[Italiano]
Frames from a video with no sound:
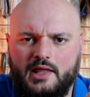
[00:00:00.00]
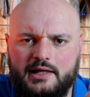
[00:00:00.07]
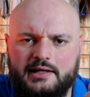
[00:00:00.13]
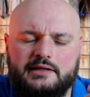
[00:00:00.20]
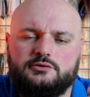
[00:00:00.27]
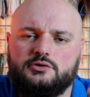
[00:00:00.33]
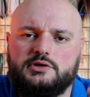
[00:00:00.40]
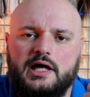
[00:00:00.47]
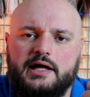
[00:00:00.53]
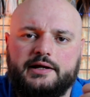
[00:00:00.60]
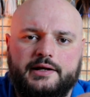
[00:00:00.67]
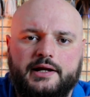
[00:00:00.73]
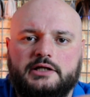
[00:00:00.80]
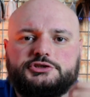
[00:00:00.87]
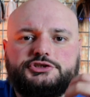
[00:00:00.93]
la trotare
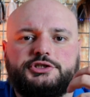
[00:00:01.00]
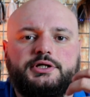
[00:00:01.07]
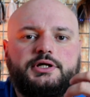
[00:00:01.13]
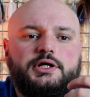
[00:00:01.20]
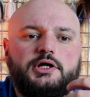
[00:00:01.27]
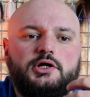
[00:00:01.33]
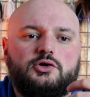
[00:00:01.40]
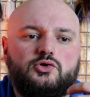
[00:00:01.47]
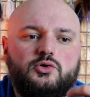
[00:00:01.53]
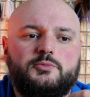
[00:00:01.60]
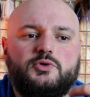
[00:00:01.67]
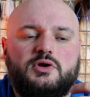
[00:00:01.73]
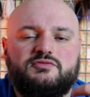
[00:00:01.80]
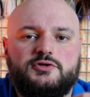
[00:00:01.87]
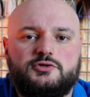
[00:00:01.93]
nasce come
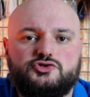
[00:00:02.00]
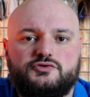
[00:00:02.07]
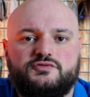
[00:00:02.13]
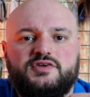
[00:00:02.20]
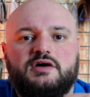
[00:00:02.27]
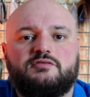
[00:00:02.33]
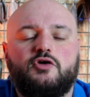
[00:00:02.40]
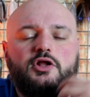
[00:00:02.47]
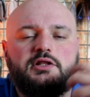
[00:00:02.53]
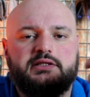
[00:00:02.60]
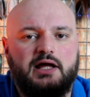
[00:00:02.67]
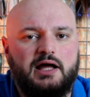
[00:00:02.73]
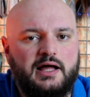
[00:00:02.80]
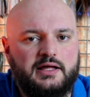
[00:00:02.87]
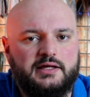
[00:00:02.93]
una filosofia
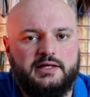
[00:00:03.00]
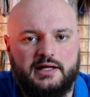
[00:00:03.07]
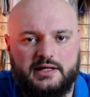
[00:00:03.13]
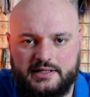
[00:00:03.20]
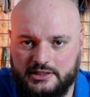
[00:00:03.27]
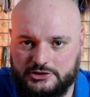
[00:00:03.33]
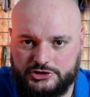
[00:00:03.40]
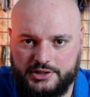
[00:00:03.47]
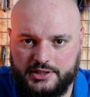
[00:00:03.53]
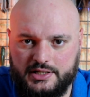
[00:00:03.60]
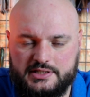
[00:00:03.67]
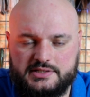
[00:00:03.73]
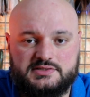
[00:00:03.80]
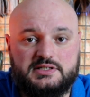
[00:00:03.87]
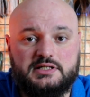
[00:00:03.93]
volta anche al catch and
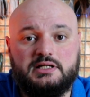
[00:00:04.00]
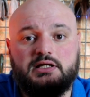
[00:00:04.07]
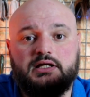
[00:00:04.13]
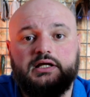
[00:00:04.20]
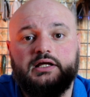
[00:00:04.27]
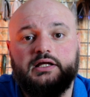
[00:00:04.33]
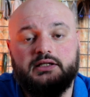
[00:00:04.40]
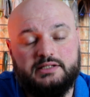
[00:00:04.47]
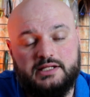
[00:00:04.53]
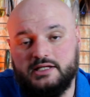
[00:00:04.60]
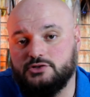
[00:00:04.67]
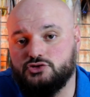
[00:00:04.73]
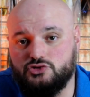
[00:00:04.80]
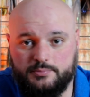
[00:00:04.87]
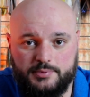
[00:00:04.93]
release,
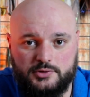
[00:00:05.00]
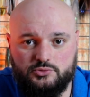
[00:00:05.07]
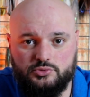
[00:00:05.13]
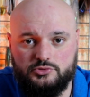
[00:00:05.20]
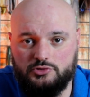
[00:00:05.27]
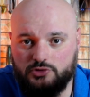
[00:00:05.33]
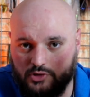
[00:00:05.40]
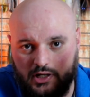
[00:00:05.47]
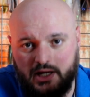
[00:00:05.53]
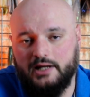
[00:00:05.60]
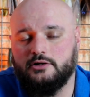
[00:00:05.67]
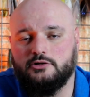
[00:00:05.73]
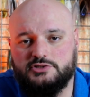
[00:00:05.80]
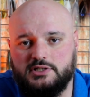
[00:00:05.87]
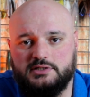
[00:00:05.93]
né soprattutto
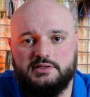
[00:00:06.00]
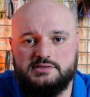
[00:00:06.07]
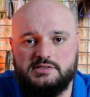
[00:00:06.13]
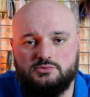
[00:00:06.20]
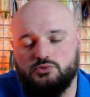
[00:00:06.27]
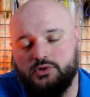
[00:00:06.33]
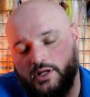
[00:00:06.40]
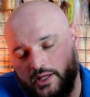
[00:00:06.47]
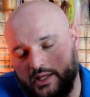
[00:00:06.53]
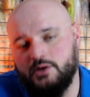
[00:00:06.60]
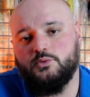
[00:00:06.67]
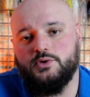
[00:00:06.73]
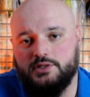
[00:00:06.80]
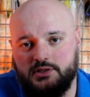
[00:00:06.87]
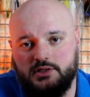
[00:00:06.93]
alla nostra attrezzatura e
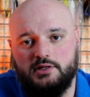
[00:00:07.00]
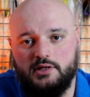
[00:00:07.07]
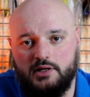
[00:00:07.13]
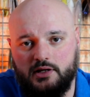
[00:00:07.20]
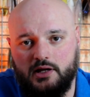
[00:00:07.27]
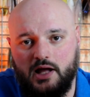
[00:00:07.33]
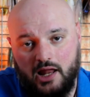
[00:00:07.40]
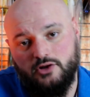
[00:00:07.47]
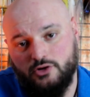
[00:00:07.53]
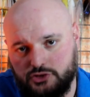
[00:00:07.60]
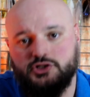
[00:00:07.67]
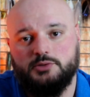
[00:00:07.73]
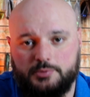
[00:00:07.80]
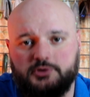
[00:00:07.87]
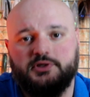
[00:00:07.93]
quindi al
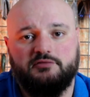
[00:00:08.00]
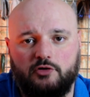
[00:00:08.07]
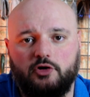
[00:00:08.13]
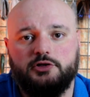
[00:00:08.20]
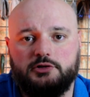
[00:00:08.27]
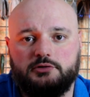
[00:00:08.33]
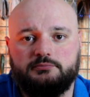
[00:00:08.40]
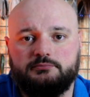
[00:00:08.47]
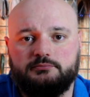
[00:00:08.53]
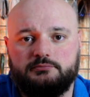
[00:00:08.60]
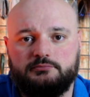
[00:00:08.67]
nostro portafoglio.